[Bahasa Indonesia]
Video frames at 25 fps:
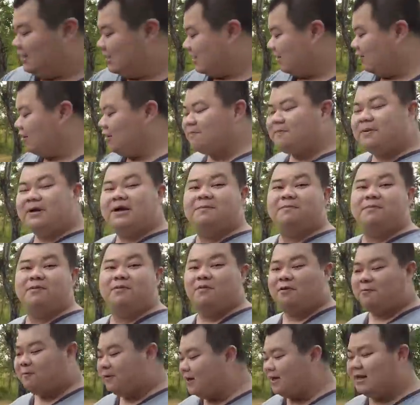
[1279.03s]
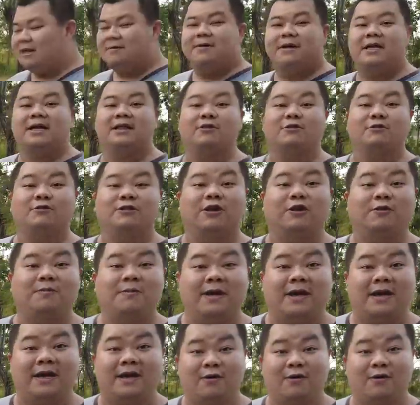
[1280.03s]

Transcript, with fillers: Kalau di pengepul mobil ya begitu jawabnya.